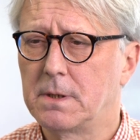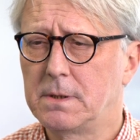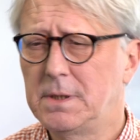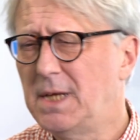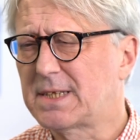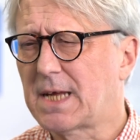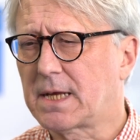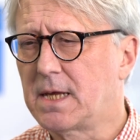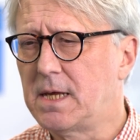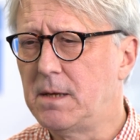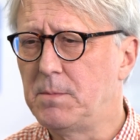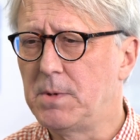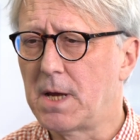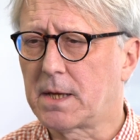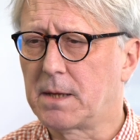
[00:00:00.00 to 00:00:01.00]
nie
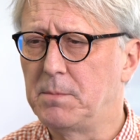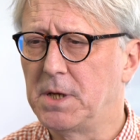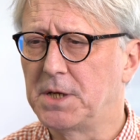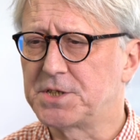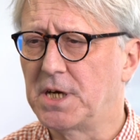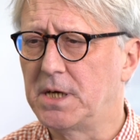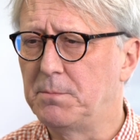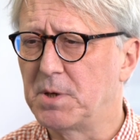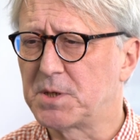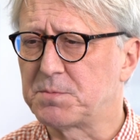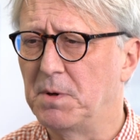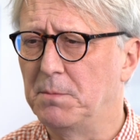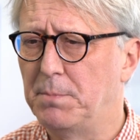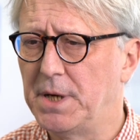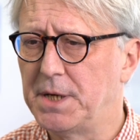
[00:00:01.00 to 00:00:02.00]
takimi, jakimi
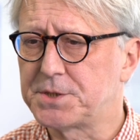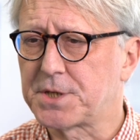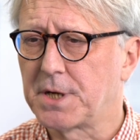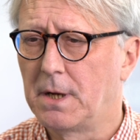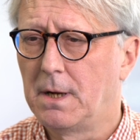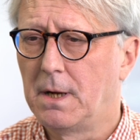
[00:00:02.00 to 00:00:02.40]
chcielibyśmy być